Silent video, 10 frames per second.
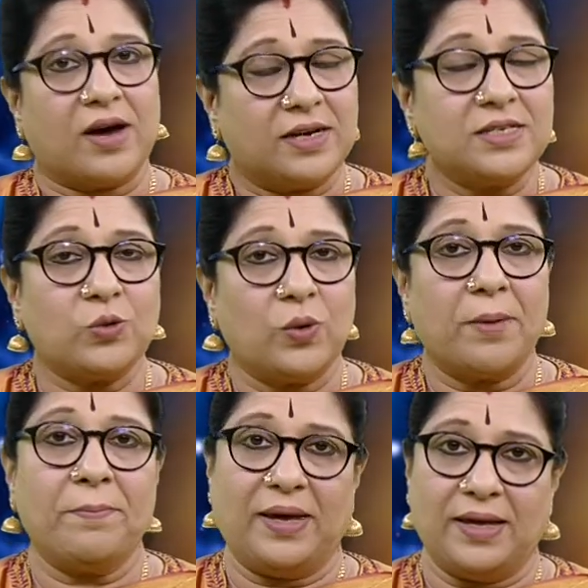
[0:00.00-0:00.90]

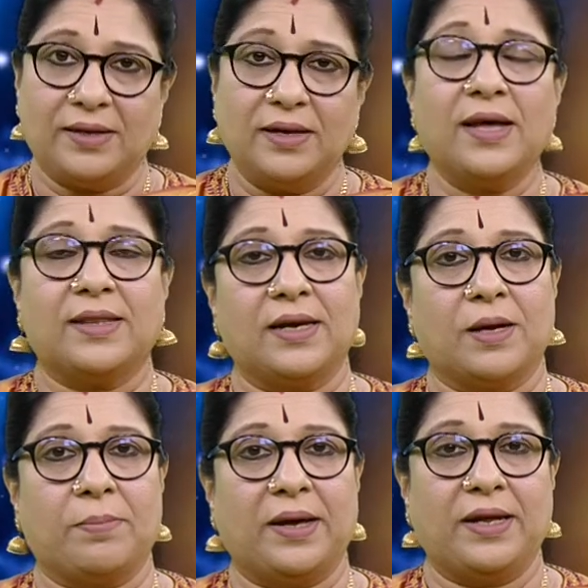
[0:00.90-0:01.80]
வாரசூலம் மேற்கு
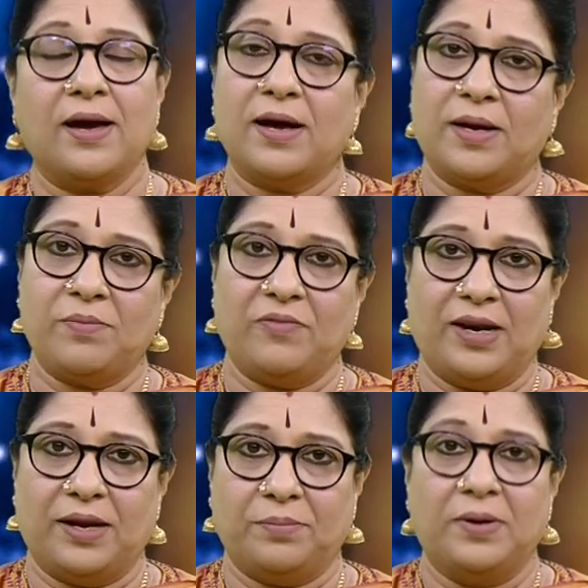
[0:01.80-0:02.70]
அதற்கு பரிகாரம்
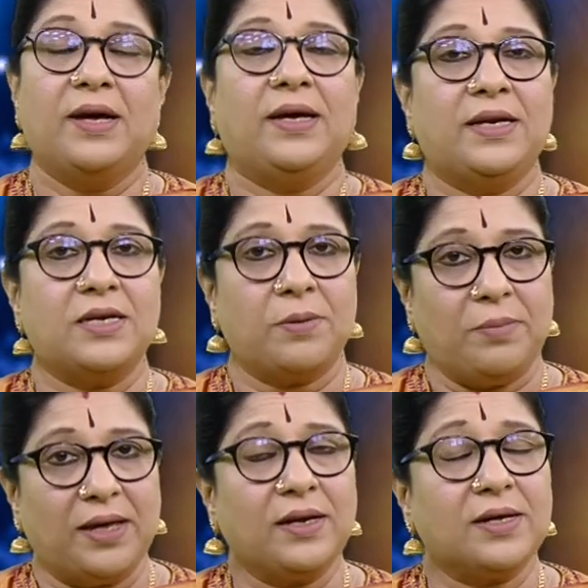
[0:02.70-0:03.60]
வெள்ளம் இன்று
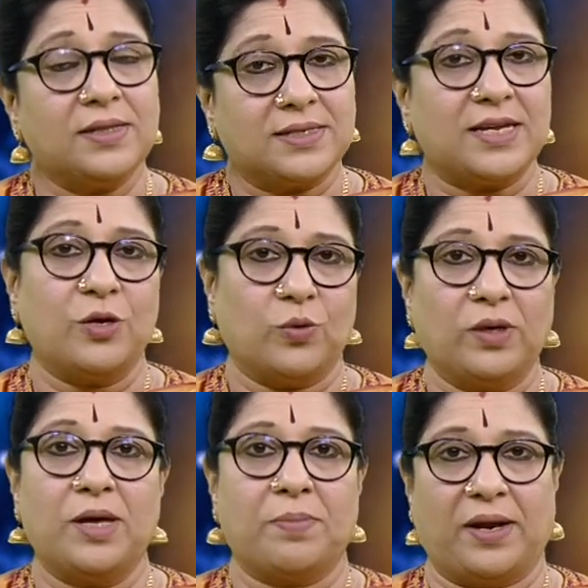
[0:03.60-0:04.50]
மேற்கு திசை
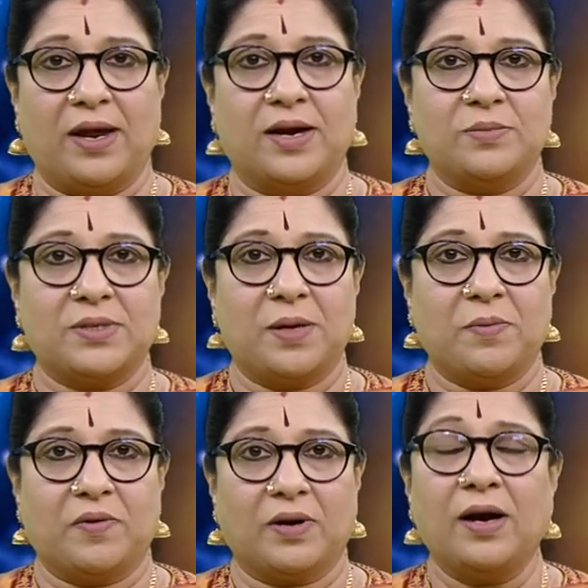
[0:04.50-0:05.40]
நோக்கி பிரயாணம்
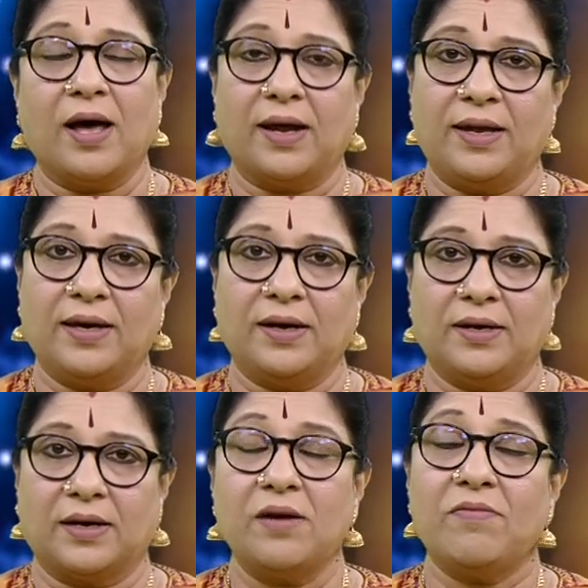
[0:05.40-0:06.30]
செய்பவர்கள்
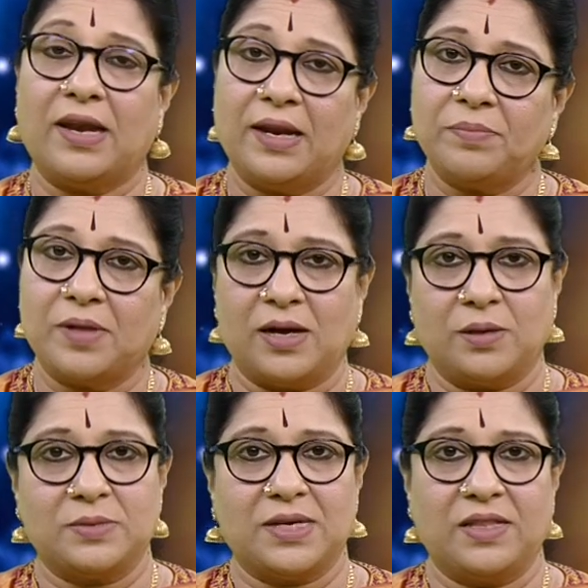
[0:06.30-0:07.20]
ஆலயங்களுக்கு வெள்ளம்
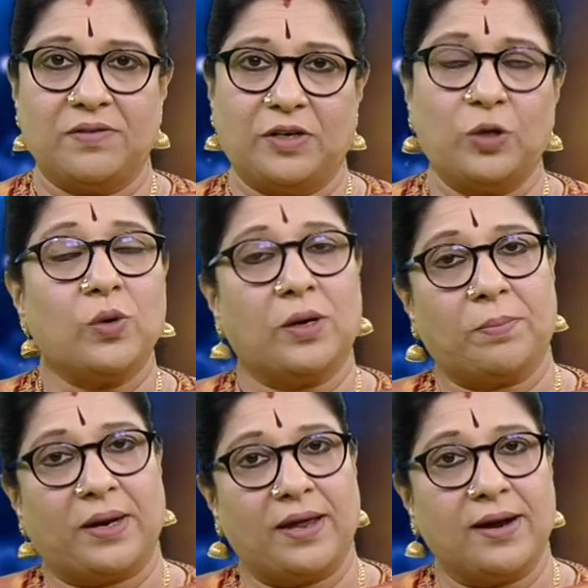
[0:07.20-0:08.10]
தானம் செய்துவிட்டு
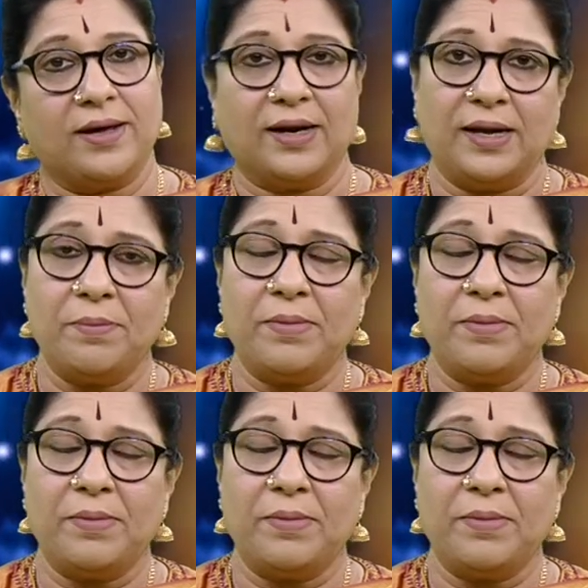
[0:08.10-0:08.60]
உங்கள் பிரயாணங்களை